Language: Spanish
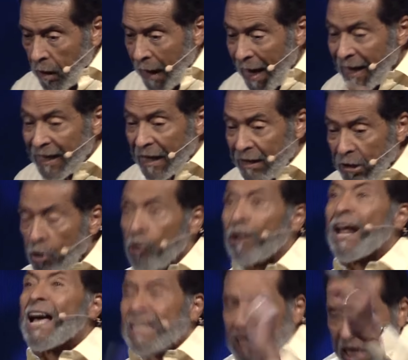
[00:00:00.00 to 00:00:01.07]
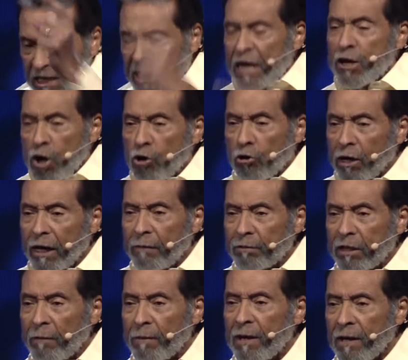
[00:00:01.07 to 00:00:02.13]
El que dijo, gracias Señor,
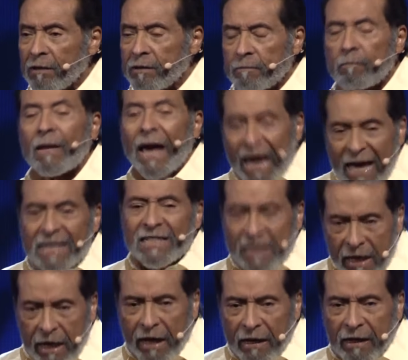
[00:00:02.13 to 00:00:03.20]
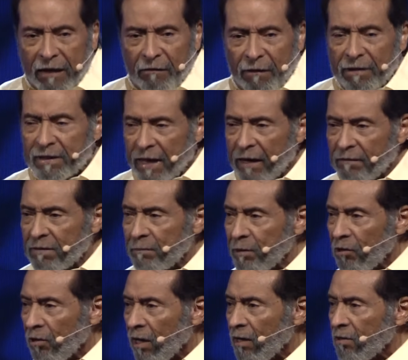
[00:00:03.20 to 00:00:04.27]
ese es el que va a ser
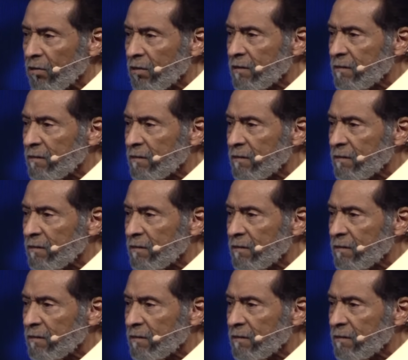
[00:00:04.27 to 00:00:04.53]
millonario.